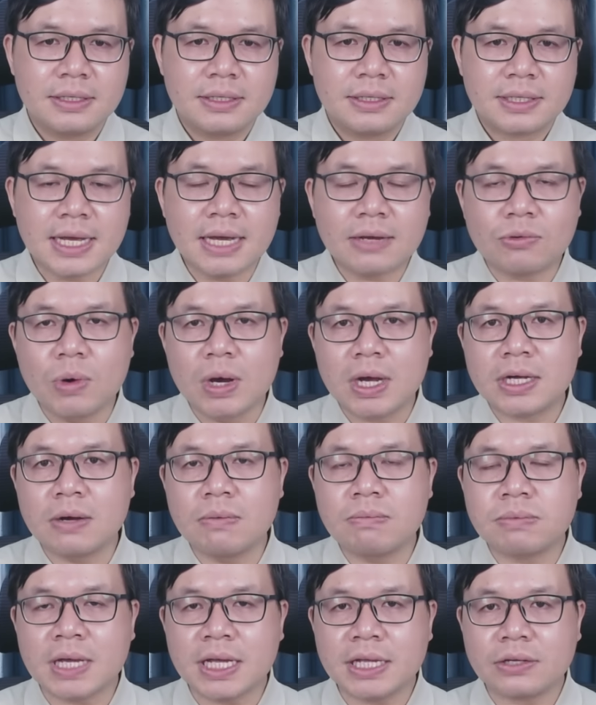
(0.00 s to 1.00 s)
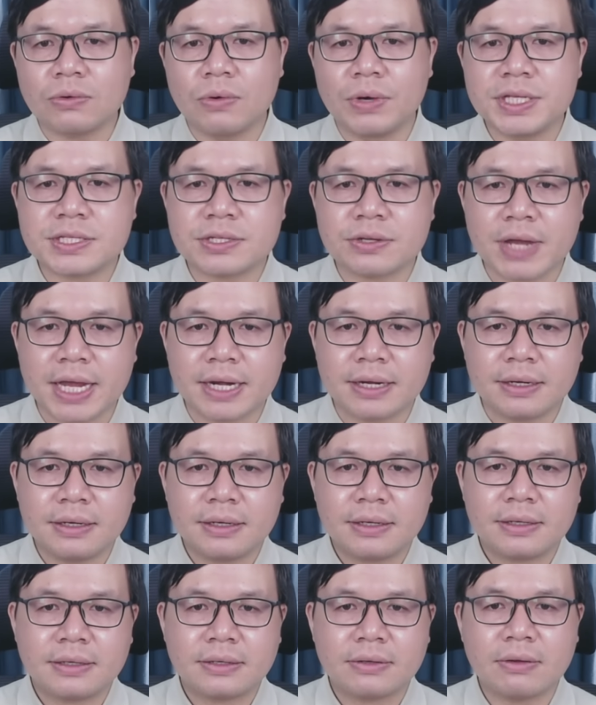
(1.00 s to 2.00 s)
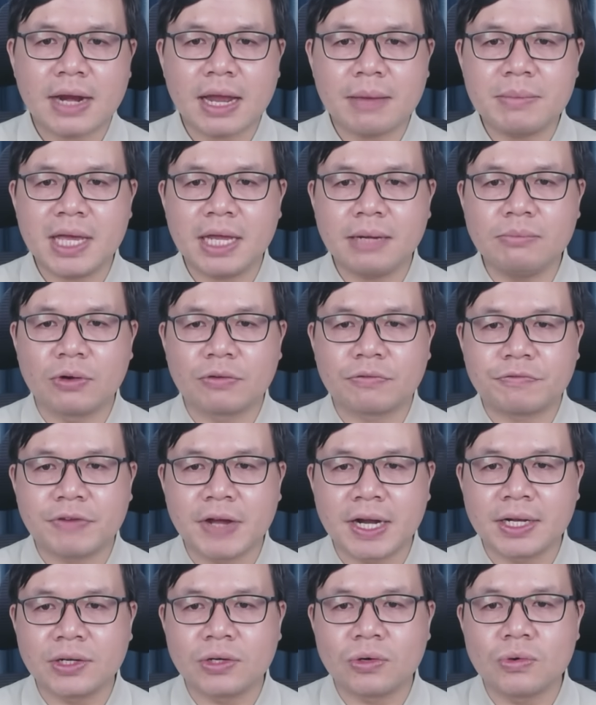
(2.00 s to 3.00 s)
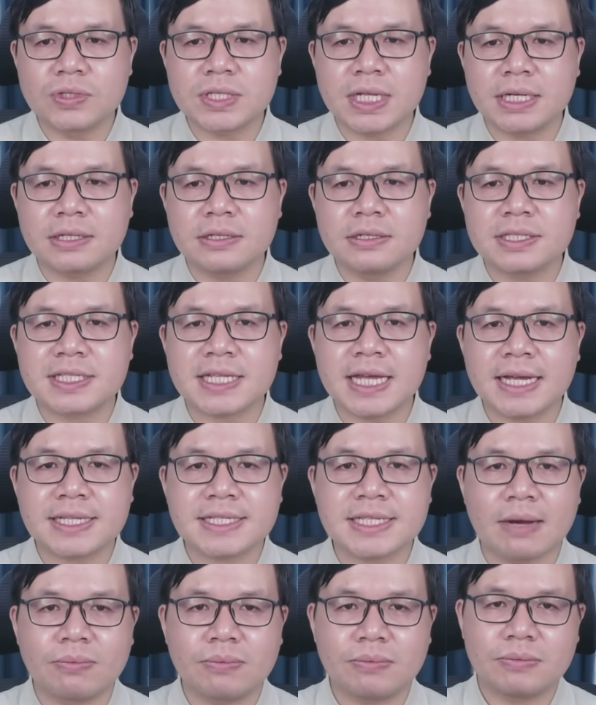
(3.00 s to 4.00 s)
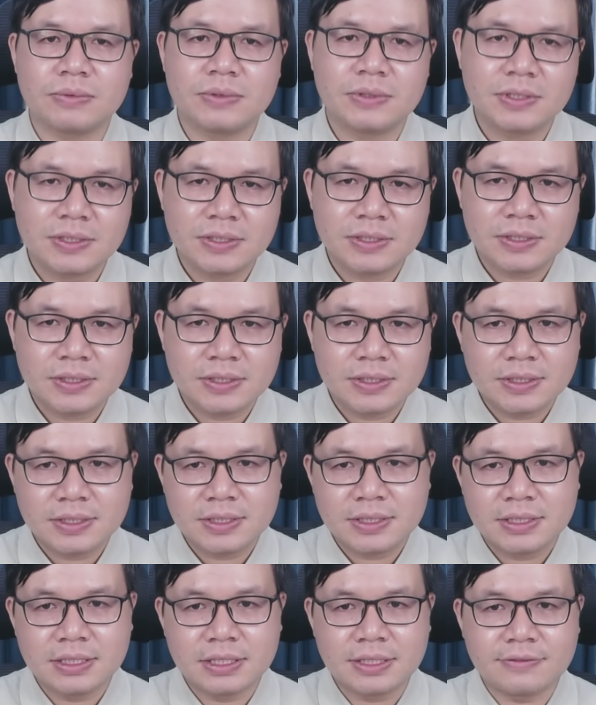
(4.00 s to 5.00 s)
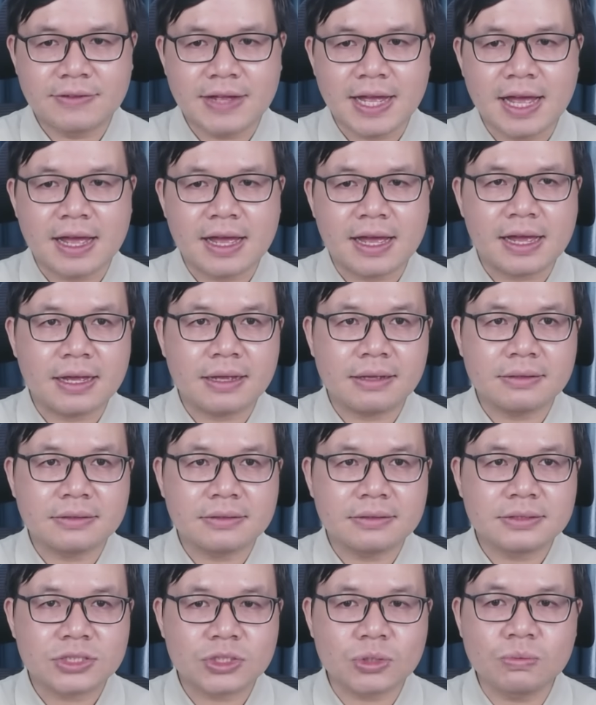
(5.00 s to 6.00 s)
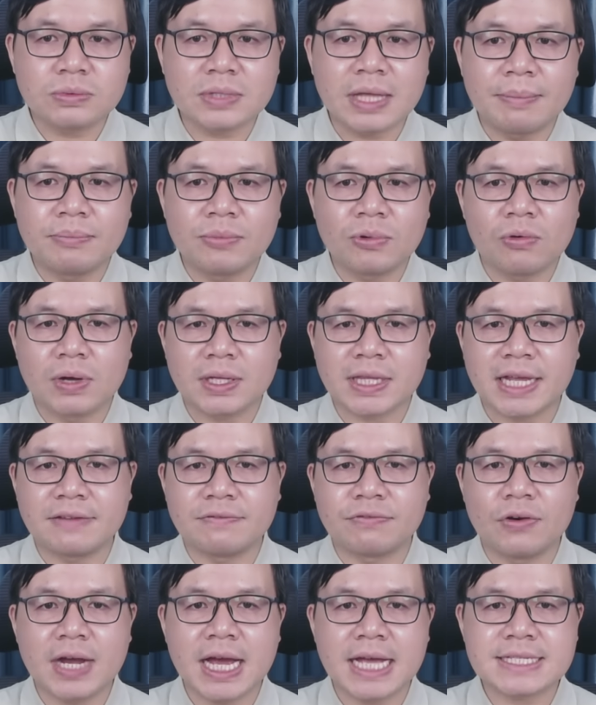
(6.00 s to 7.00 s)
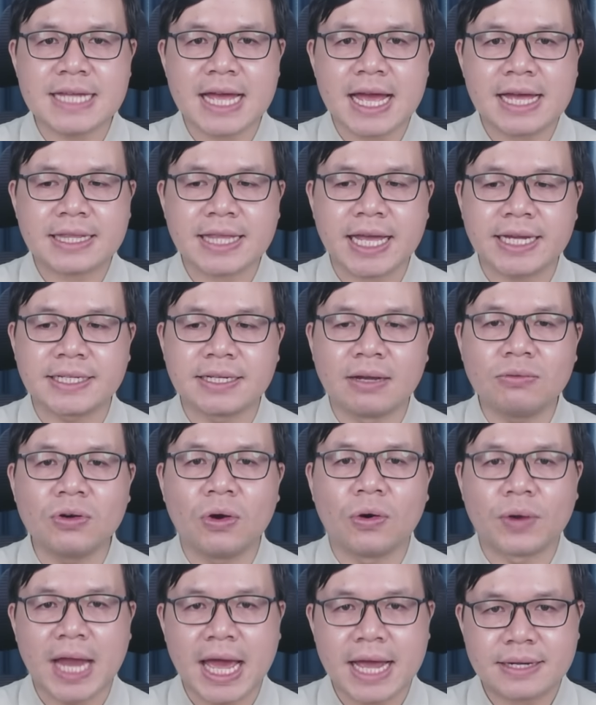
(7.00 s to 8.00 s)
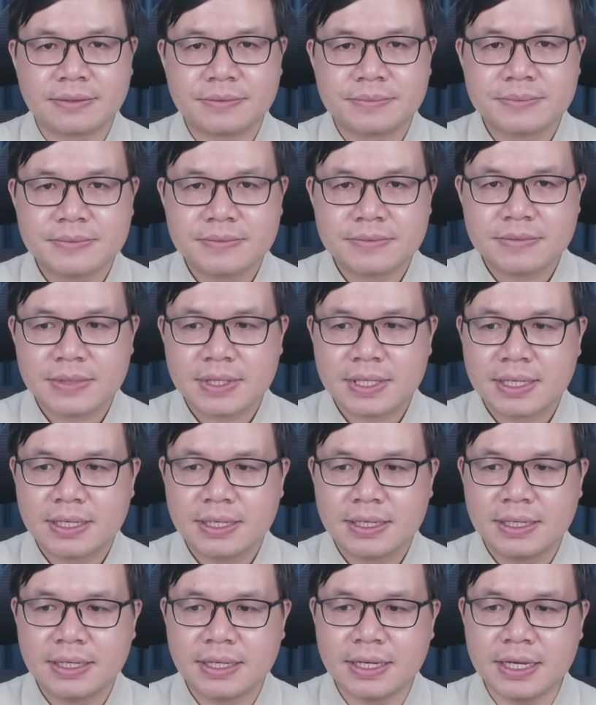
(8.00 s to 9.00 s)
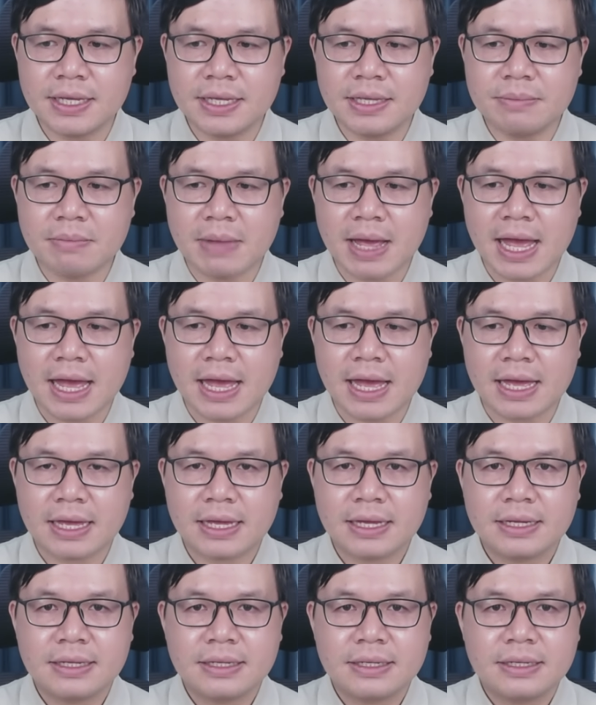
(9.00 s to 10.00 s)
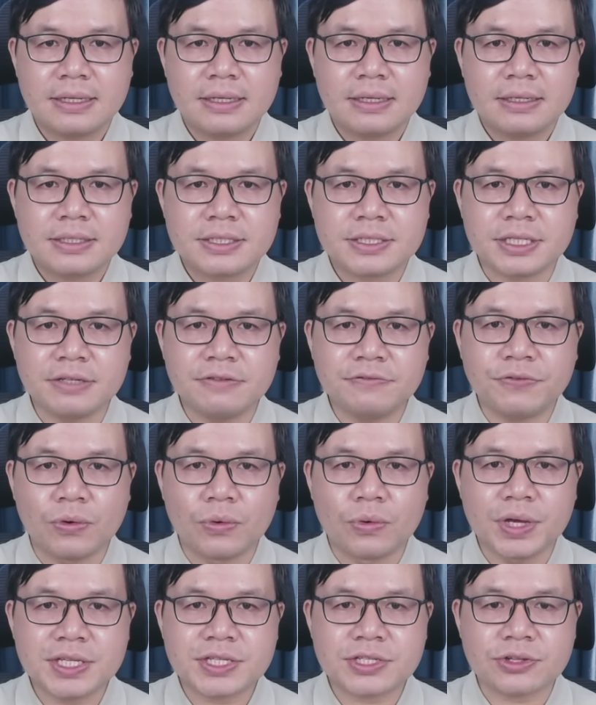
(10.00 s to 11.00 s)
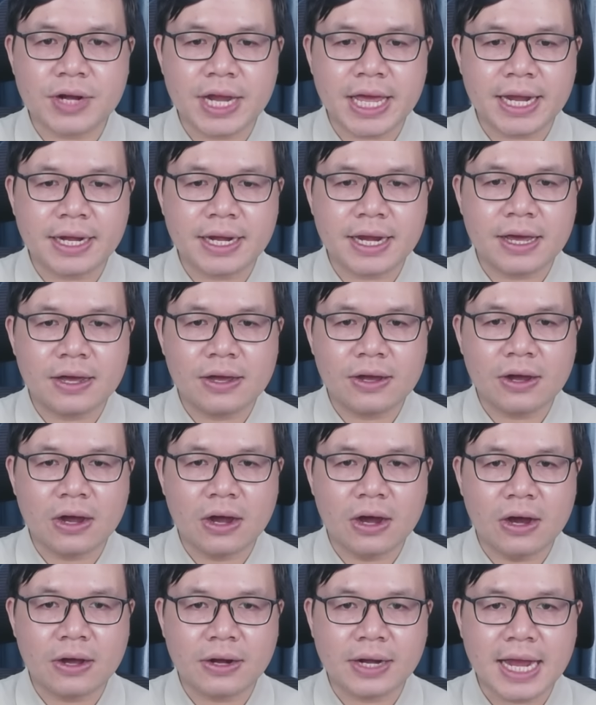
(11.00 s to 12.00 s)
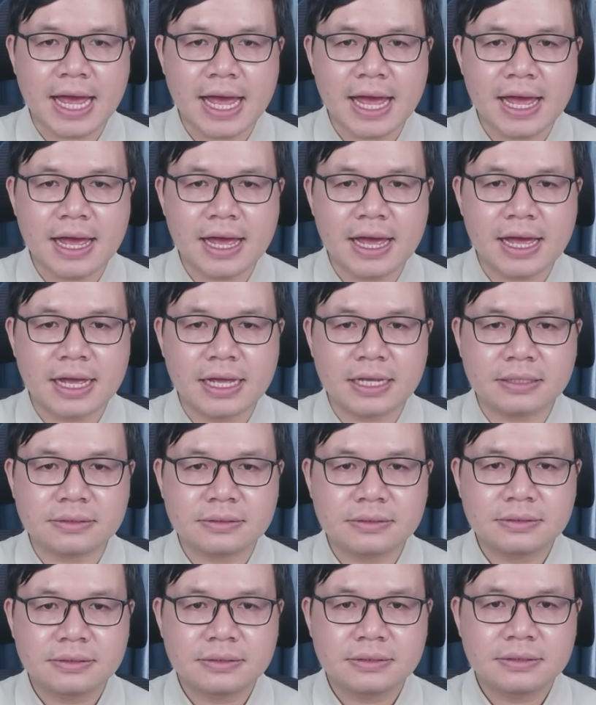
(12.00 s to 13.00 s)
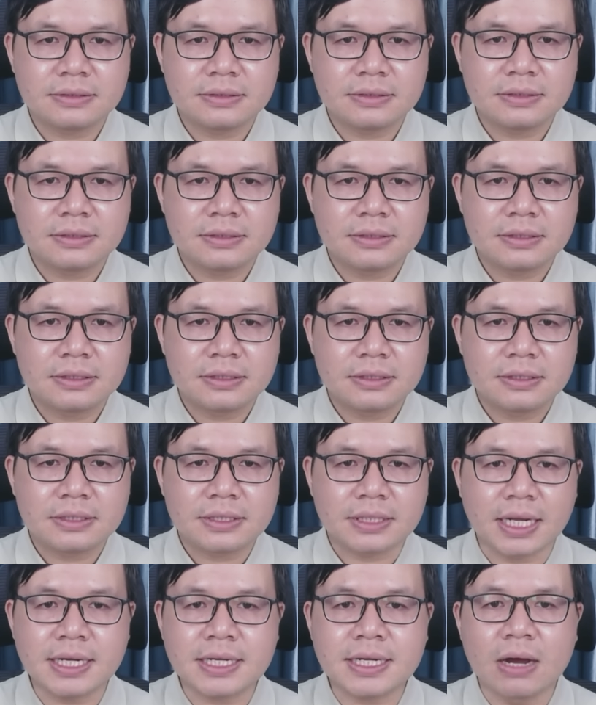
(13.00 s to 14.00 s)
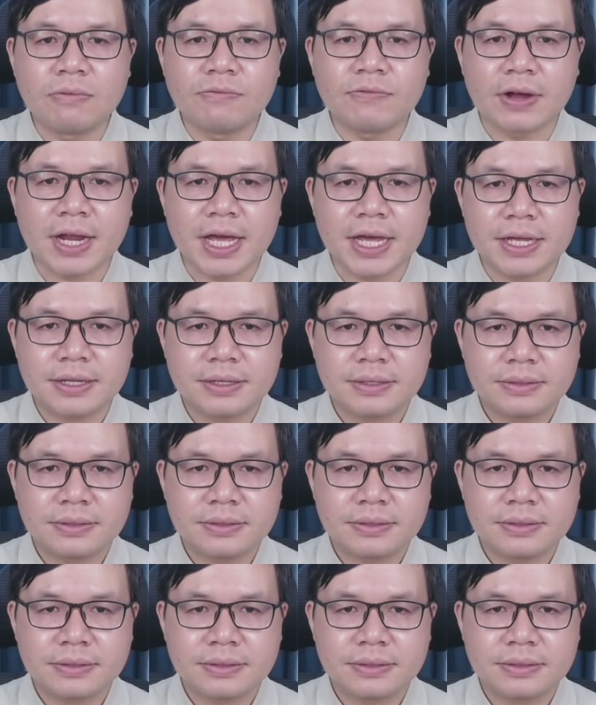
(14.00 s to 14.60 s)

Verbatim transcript: các cuộc không kích của Israel nó đã biến một phần khu dân cư sang trọng và trung tâm của thành phố Gaza thành đống đổ nát khi mà chính phủ Israel đã, họ đã tấn công vào đây